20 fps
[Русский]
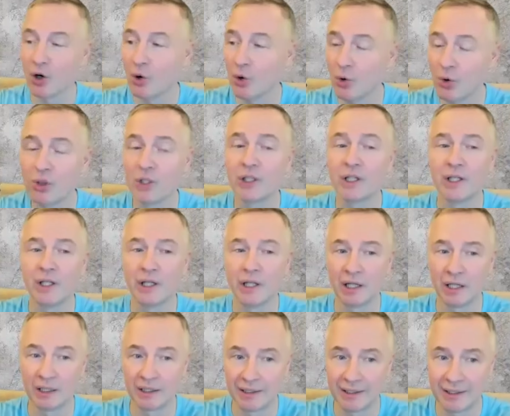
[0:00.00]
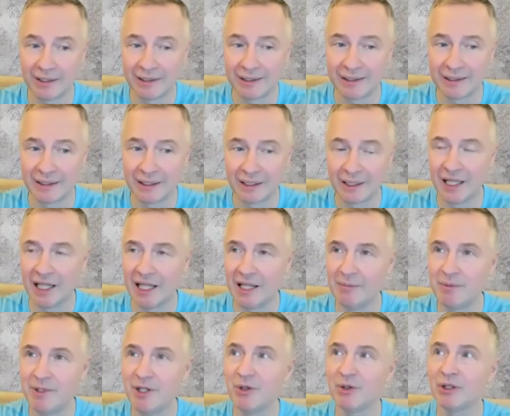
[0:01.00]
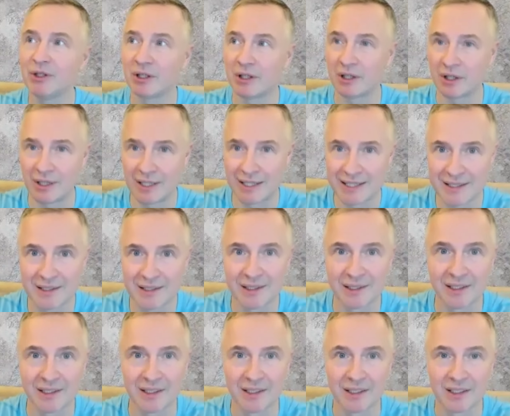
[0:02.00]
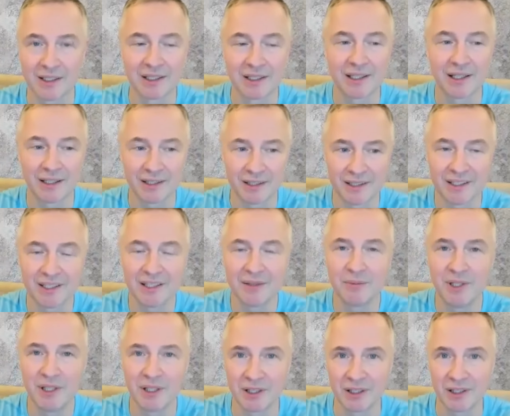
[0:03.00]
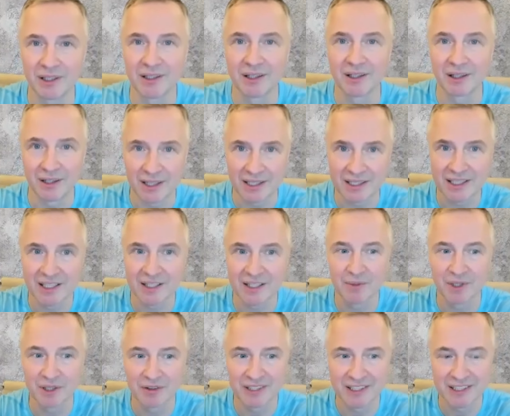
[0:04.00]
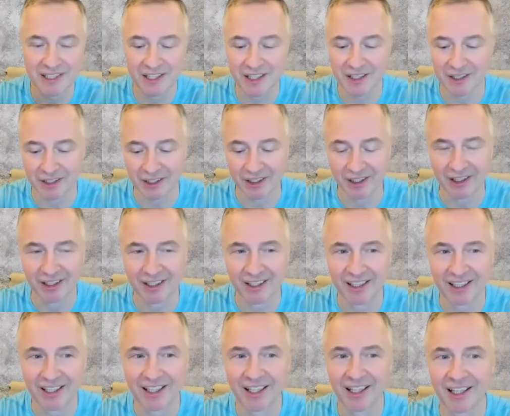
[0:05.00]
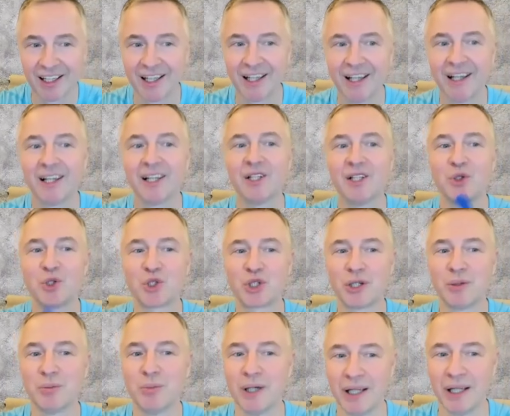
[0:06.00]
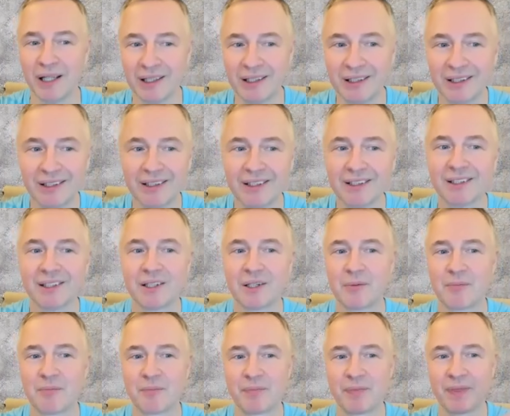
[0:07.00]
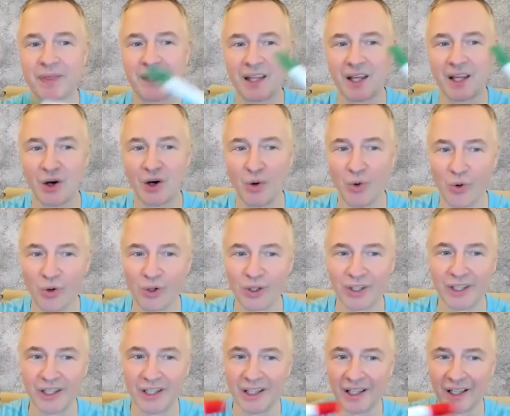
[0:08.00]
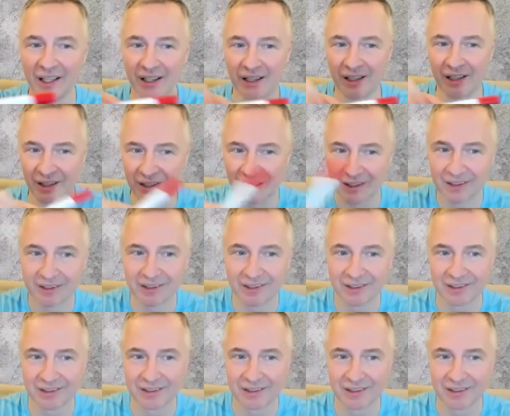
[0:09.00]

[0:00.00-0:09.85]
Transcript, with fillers: Он и она имеют разные картины мира, разные мировоззрения. Точка Б. Он и она